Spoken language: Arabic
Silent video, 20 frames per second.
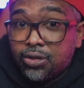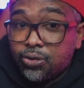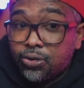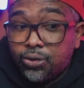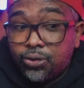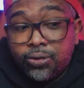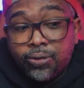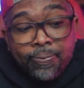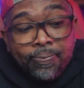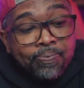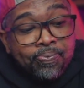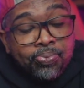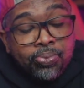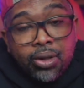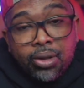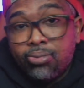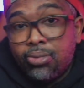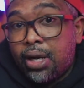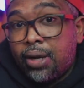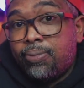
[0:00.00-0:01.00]
نقول
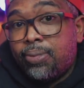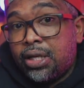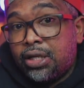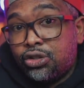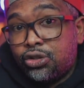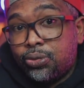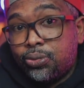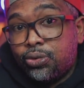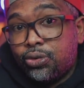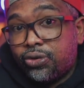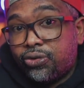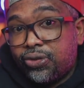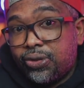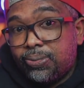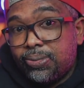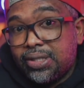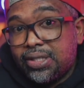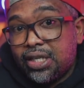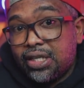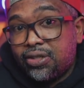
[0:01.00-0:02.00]
ما بين جمهور في
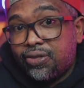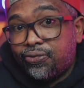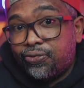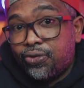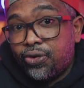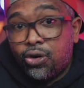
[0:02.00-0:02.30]
البلاي ستيشن